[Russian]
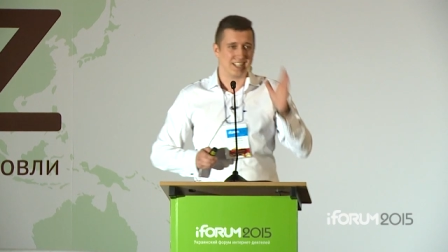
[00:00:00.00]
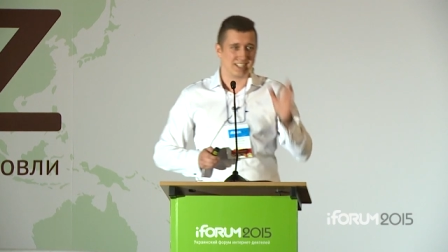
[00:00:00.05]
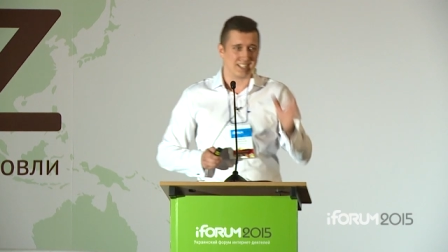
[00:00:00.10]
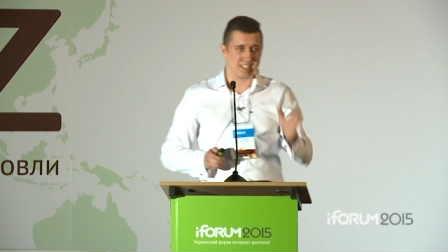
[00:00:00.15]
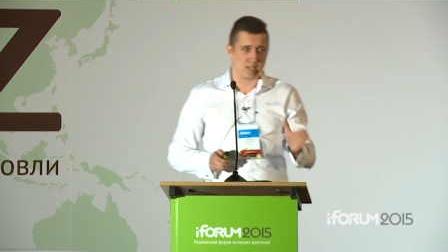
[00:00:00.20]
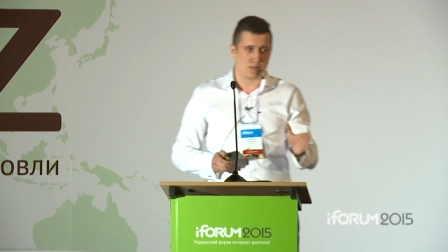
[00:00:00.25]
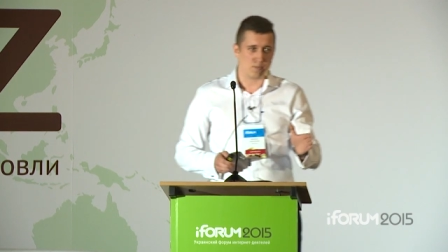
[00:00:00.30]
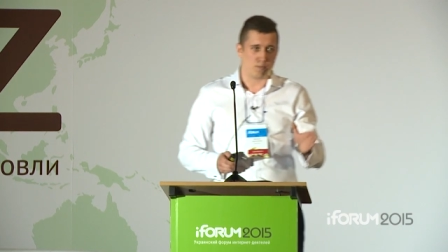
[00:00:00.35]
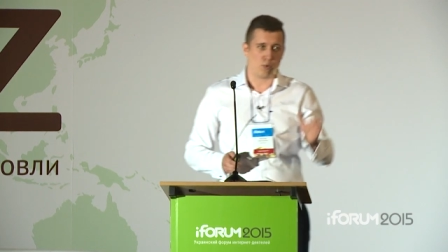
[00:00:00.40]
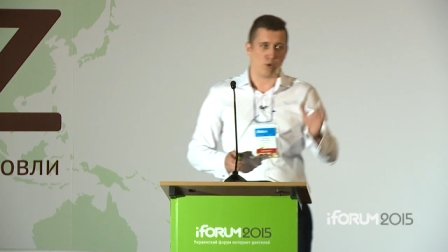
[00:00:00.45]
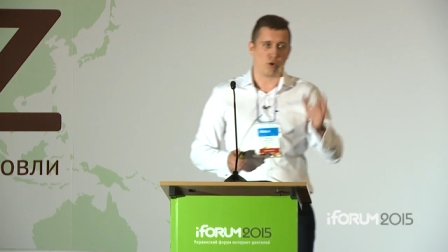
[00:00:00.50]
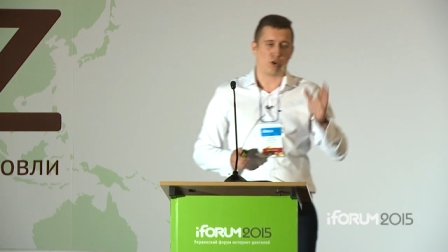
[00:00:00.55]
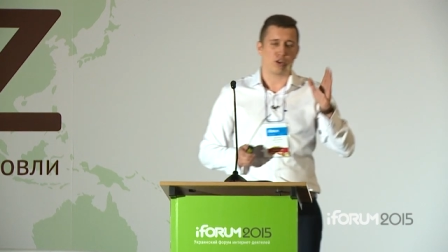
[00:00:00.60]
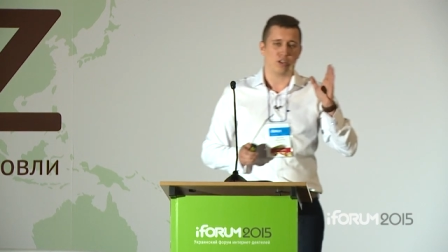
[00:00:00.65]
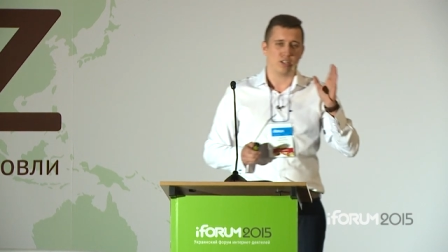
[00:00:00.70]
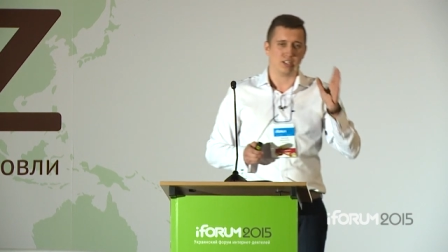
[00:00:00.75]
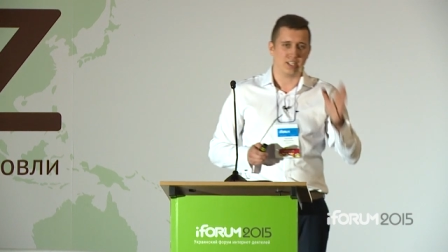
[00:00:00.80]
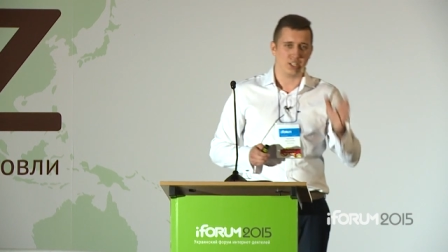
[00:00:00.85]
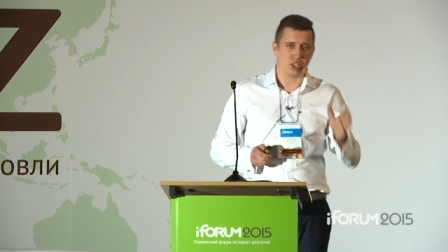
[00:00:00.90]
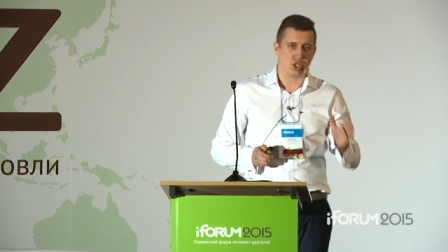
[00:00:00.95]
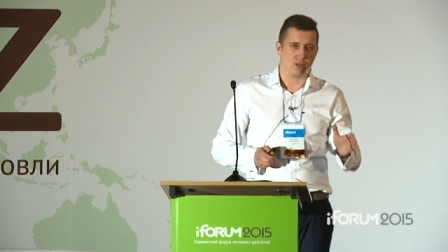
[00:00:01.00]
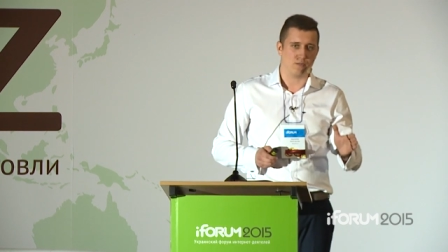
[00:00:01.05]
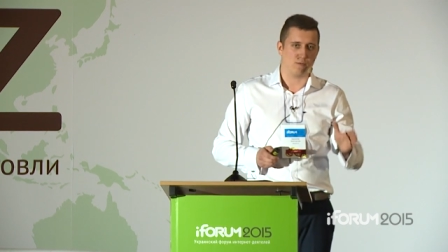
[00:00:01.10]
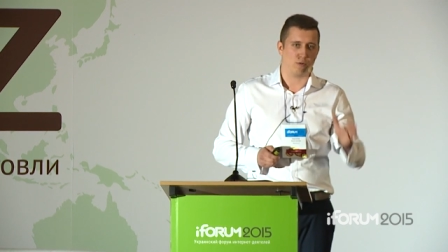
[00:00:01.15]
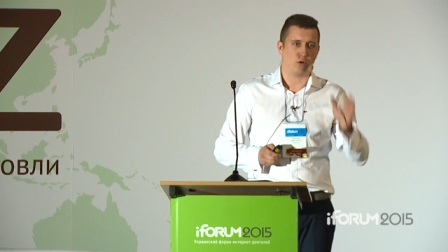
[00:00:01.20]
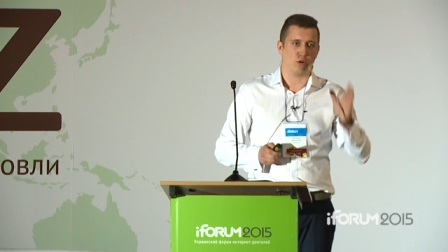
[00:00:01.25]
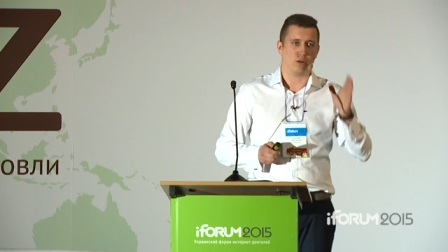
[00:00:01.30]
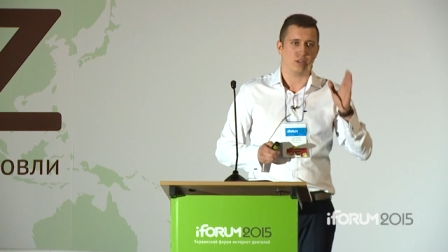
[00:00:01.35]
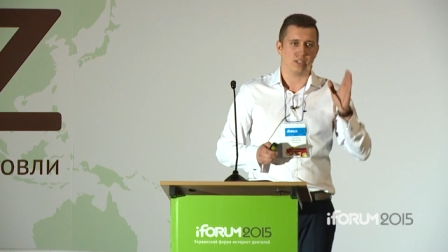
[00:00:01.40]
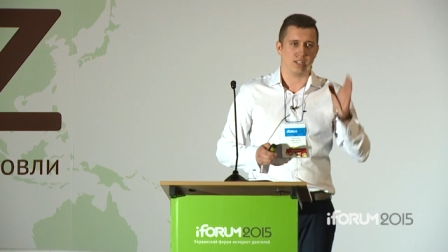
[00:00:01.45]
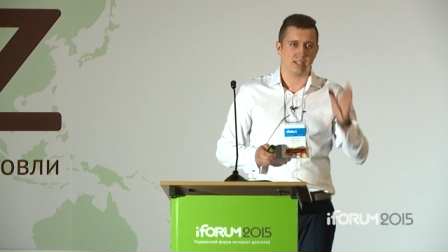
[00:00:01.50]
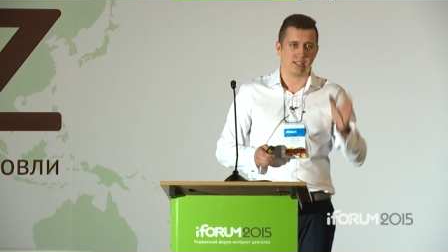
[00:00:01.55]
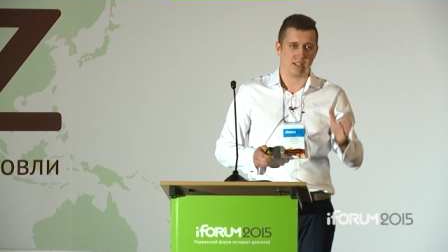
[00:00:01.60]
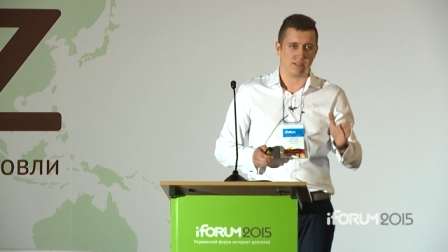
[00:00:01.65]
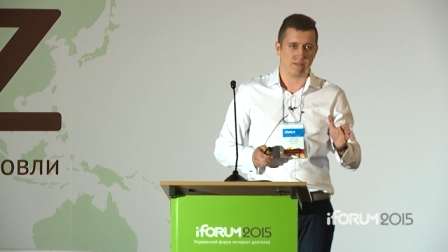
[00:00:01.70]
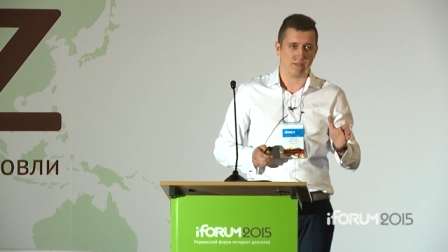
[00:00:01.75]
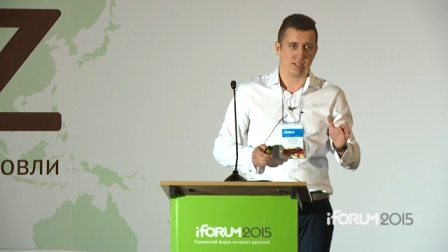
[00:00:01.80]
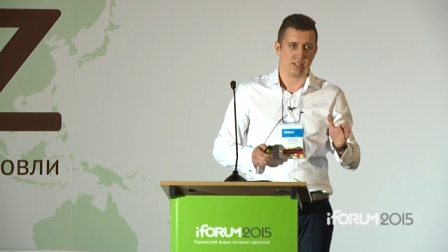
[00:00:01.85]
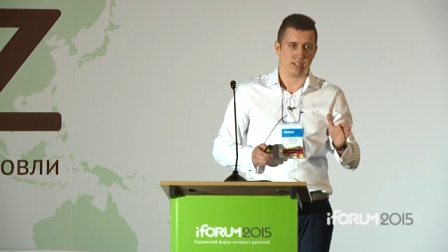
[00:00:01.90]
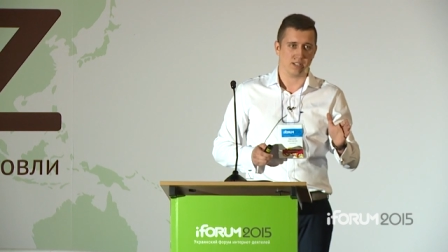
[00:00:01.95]
до сих пор ничего не
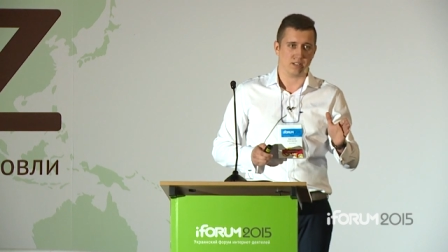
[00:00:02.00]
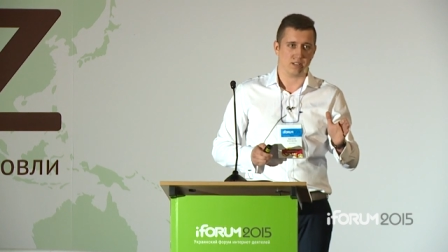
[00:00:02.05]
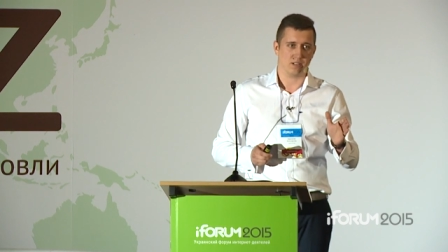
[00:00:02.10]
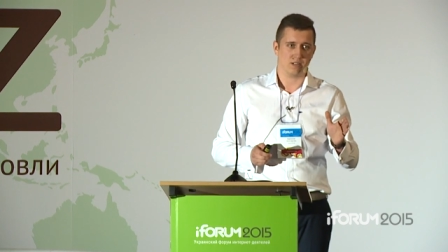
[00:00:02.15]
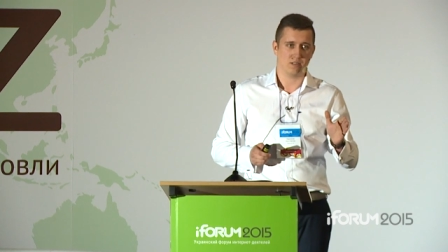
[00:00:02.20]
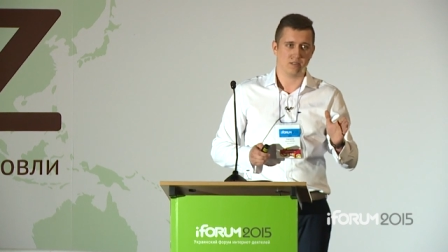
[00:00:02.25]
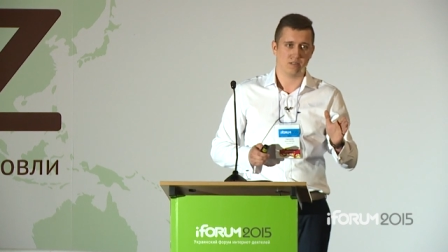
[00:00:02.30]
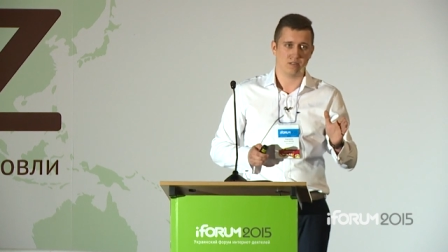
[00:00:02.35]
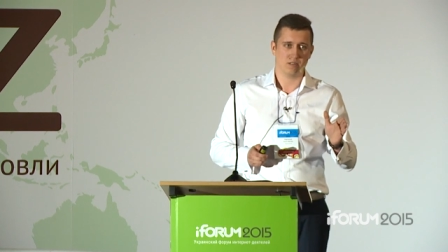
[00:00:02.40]
зависит.